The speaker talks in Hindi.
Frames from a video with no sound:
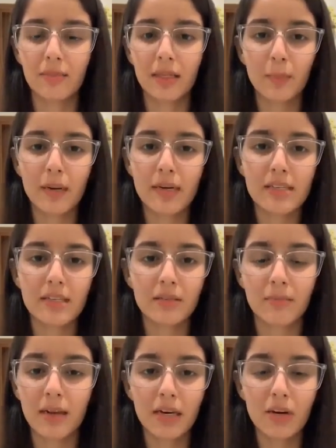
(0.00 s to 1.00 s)
मतलब मेरे से
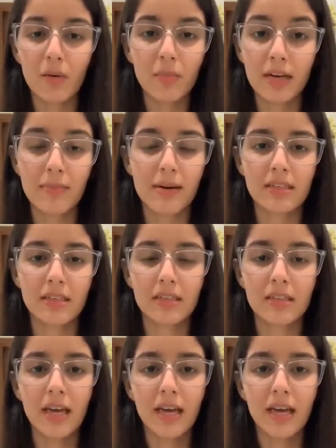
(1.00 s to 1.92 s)
मेरी नॉर्मल कैपेसिटी